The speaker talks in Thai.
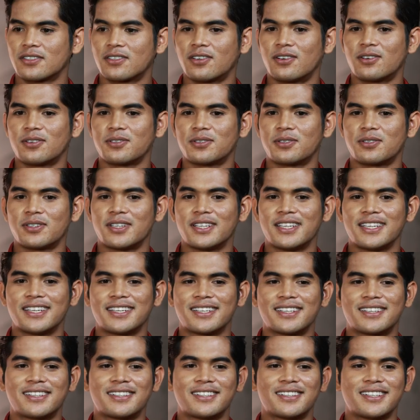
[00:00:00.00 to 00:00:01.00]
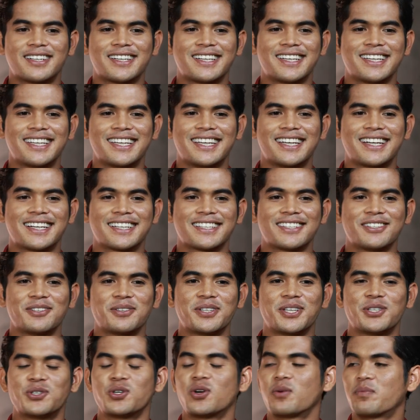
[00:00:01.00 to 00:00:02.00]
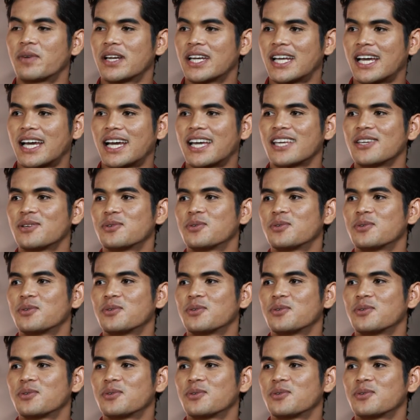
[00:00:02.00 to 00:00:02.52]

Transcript: ก็ตอนนี้ก็ยังอยู่ในช่วงปัญหา